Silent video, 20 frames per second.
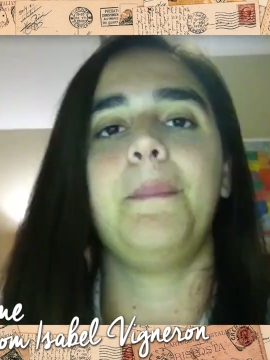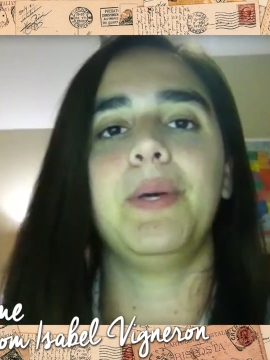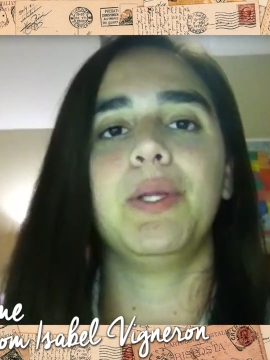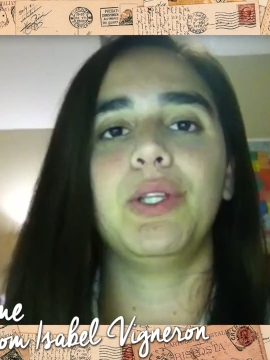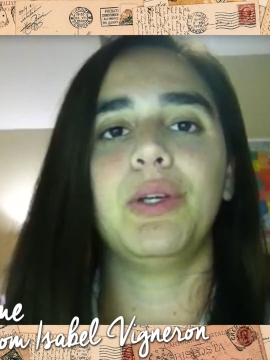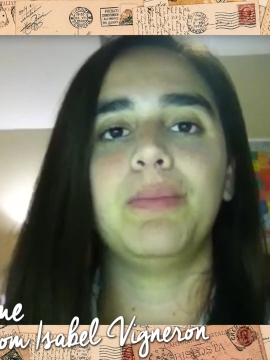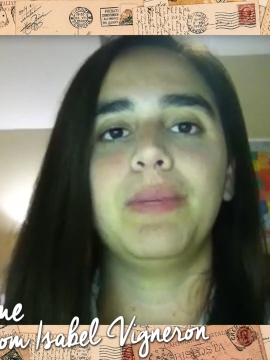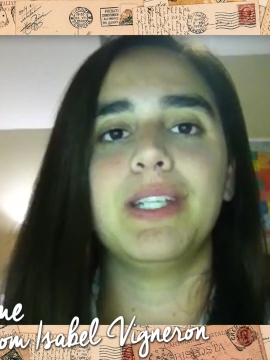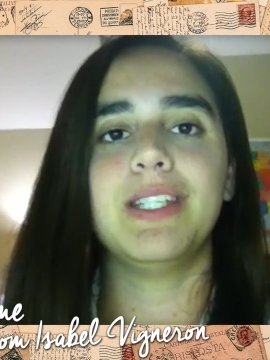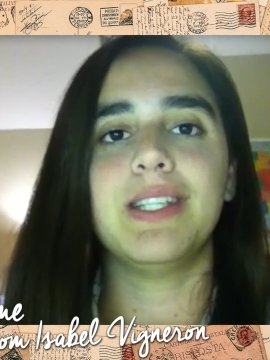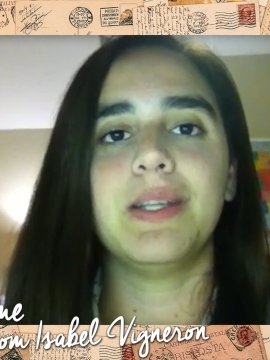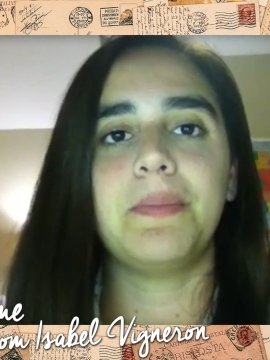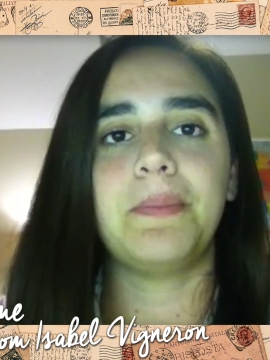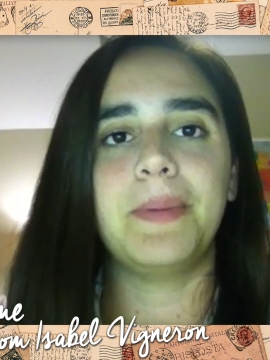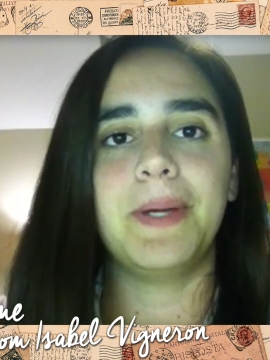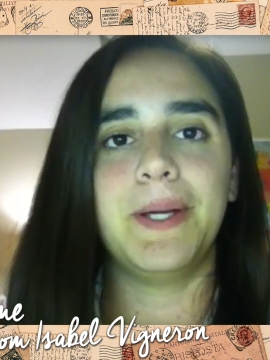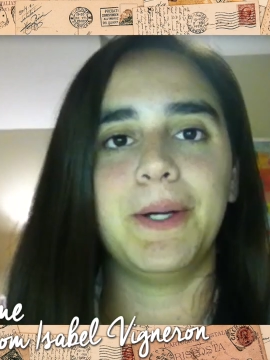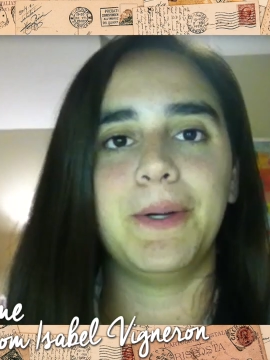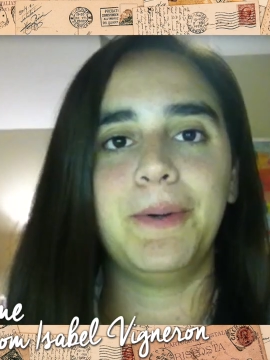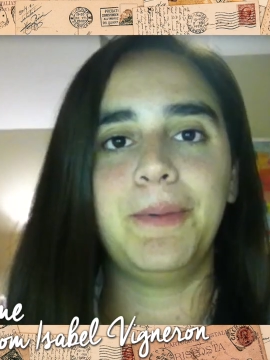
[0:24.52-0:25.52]
Meu nome é
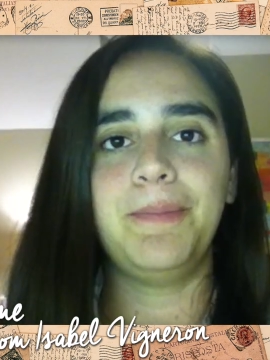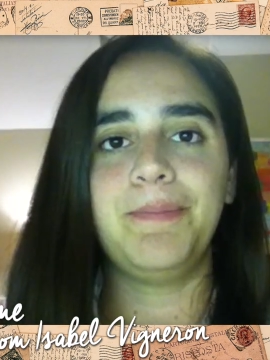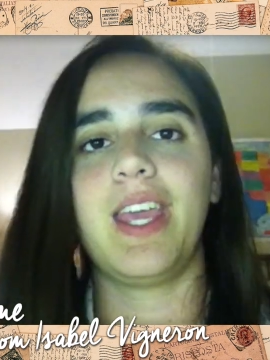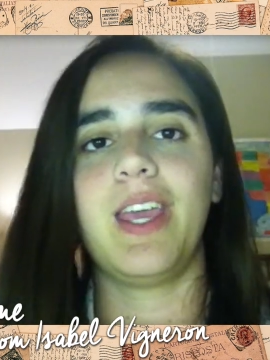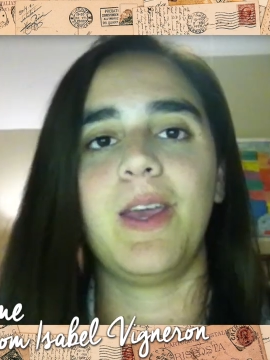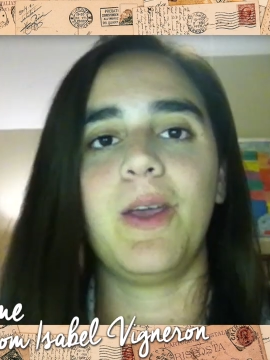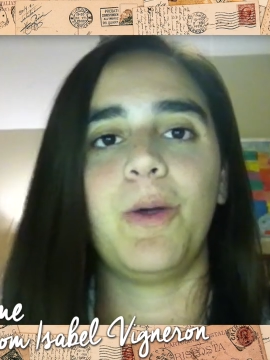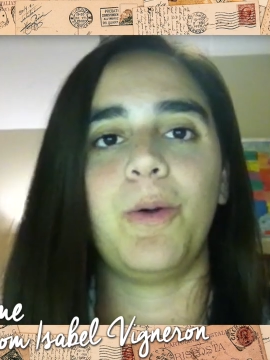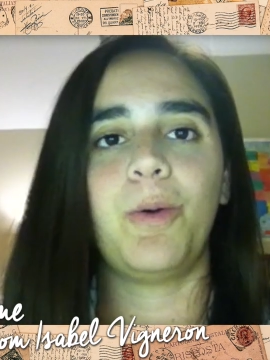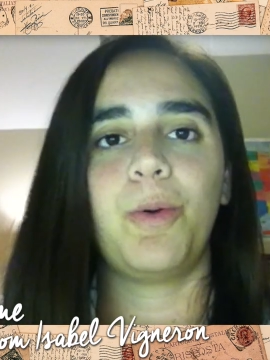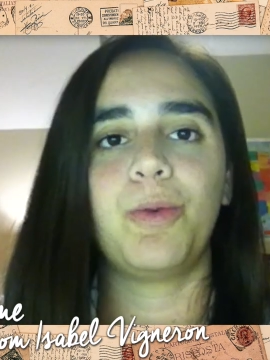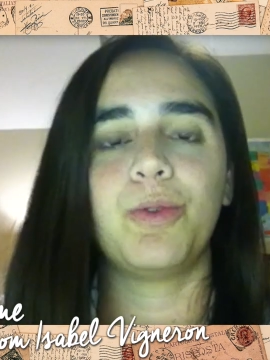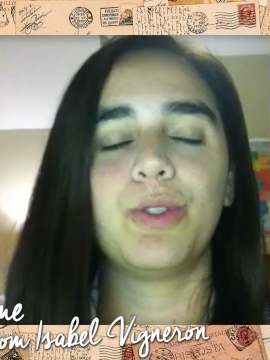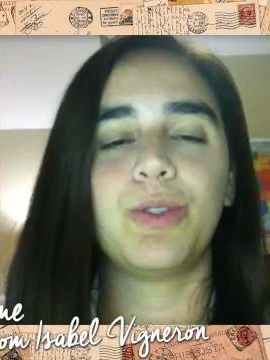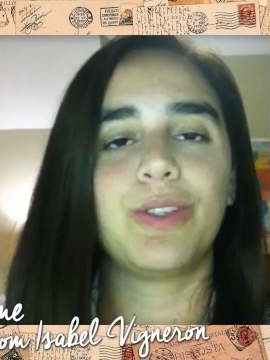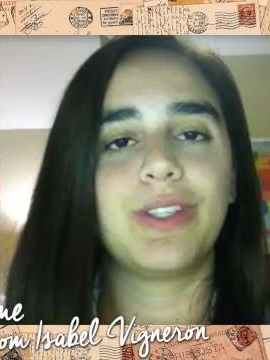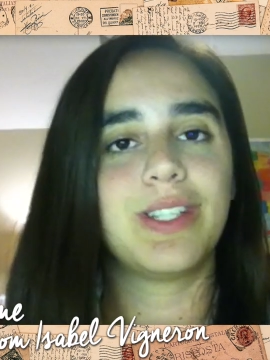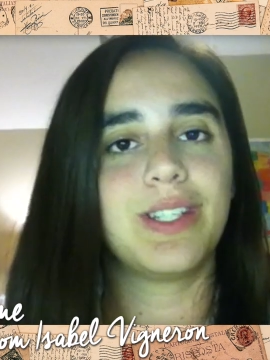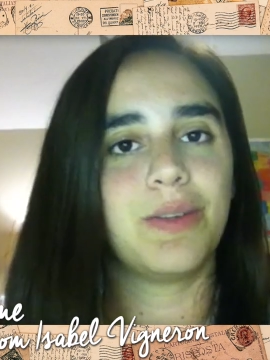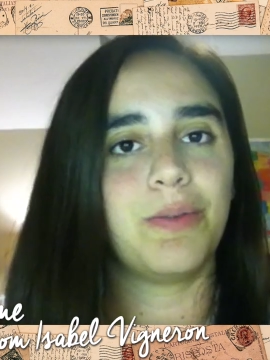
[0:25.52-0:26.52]
Isabel, eu
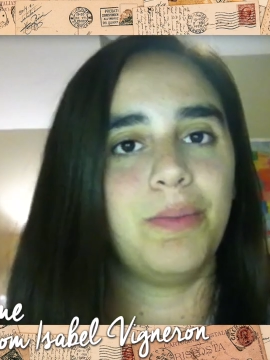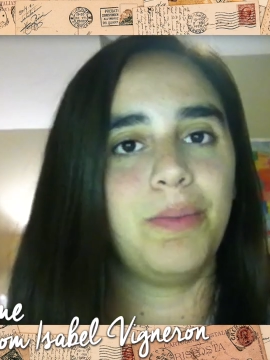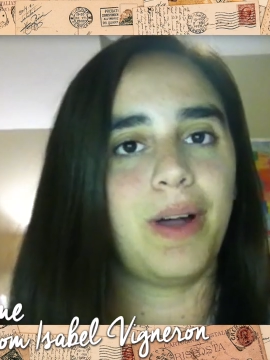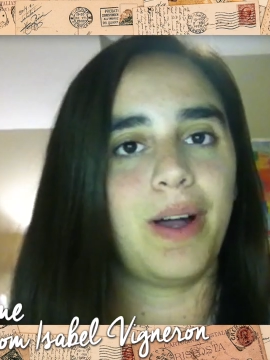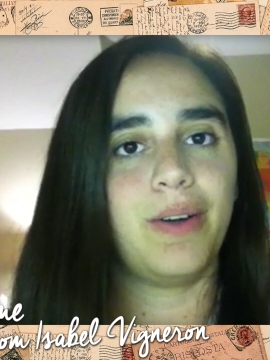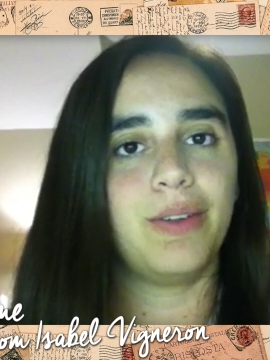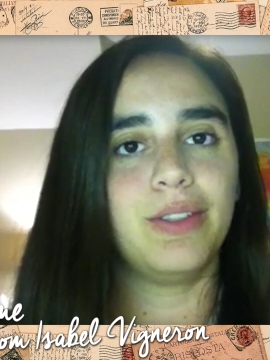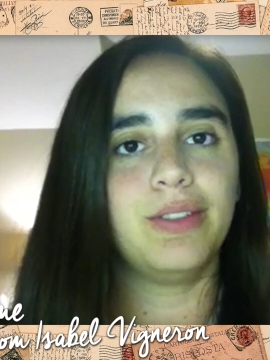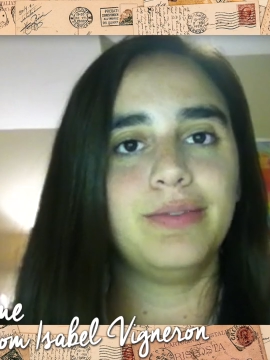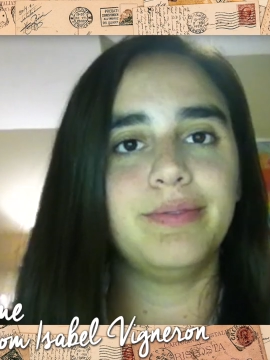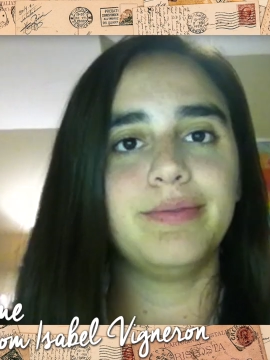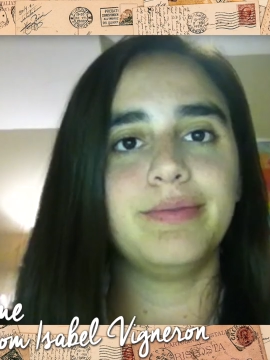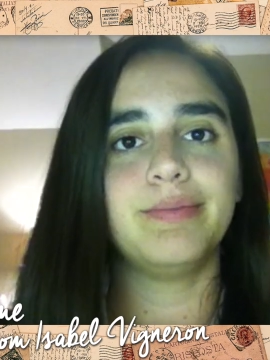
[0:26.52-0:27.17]
sou de São Paulo,